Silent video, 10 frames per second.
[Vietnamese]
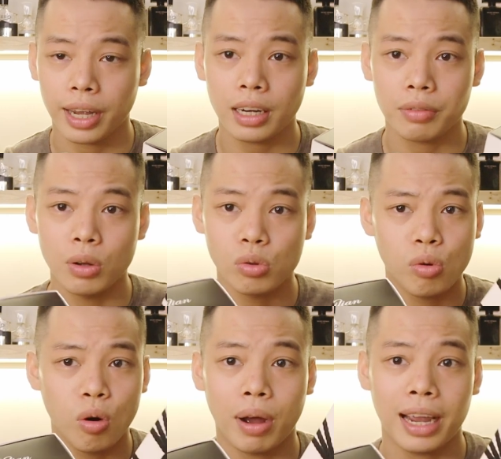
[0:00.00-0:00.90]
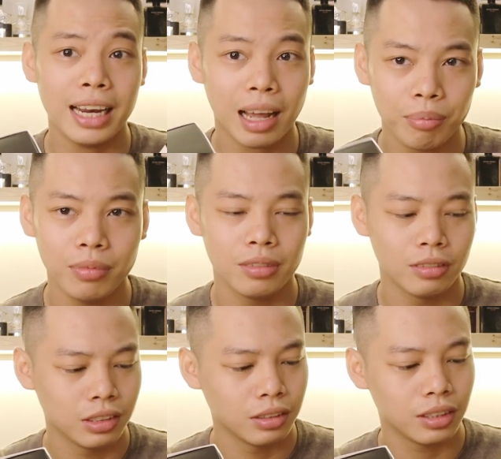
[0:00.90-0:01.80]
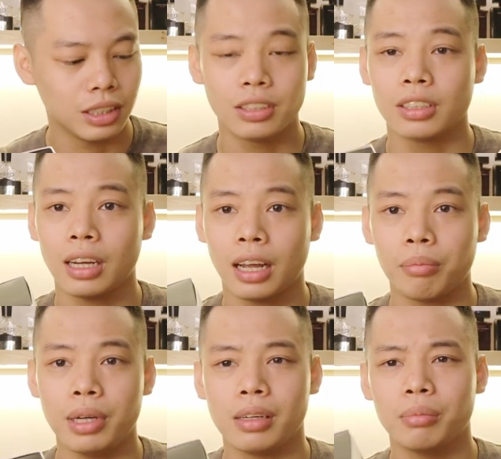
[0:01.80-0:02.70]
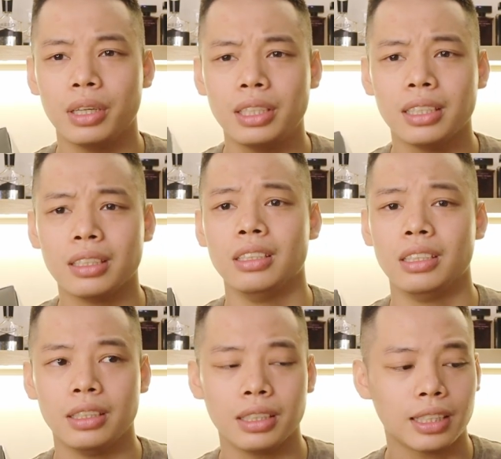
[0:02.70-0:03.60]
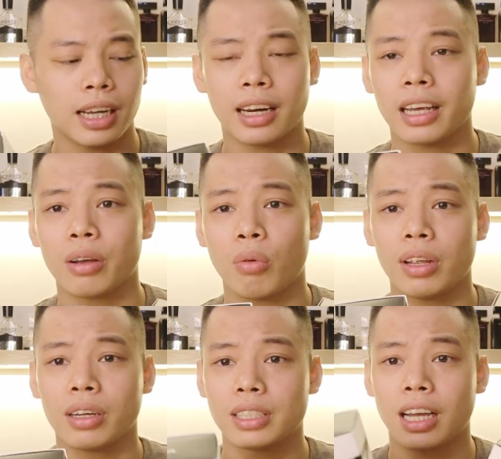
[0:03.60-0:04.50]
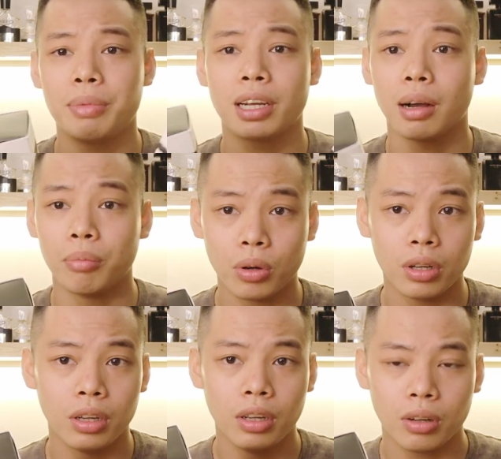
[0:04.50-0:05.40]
nhé tại vì đồ trong hộp hay lắm thì thực sự là mình mới chỉ ngửi những cái chai này qua những cái chai mình cầm thôi